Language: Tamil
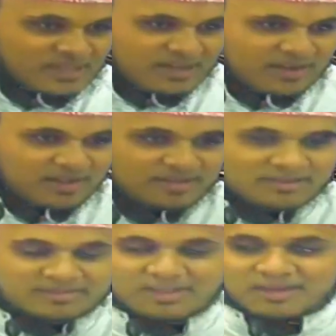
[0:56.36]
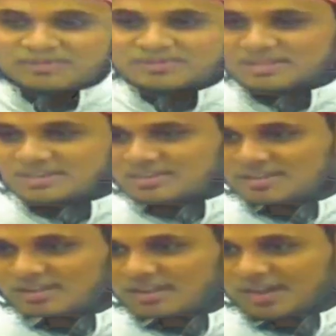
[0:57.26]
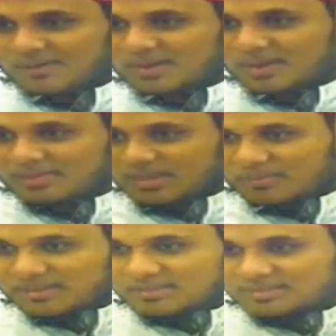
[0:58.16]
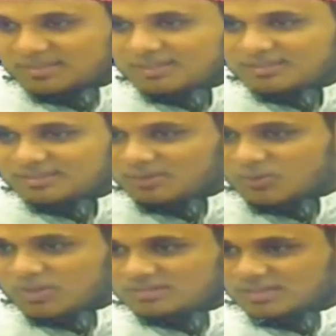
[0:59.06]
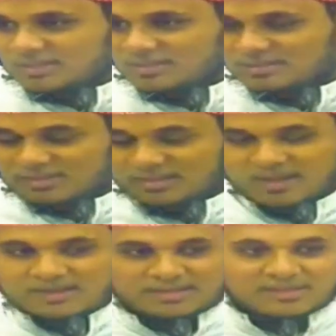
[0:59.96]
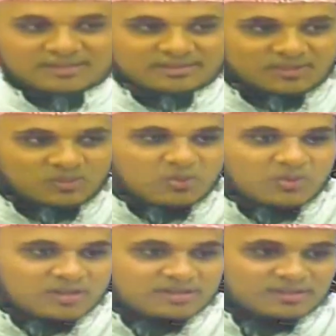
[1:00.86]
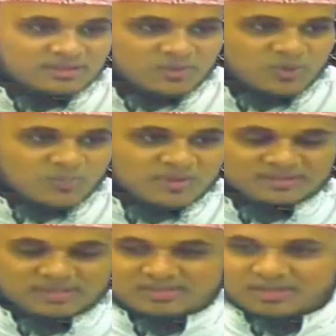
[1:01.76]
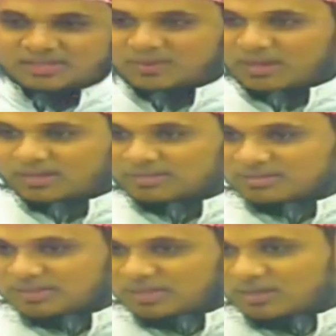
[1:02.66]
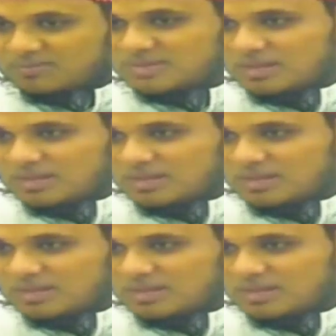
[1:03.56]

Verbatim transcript: யாராக இருந்தாலும் சரி அவர் எந்த மதத்தை எந்த குலத்தை எந்த நாட்டை எந்த ஊரை எந்த குடும்பத்தை சேர்ந்தவராக இருந்தாலும்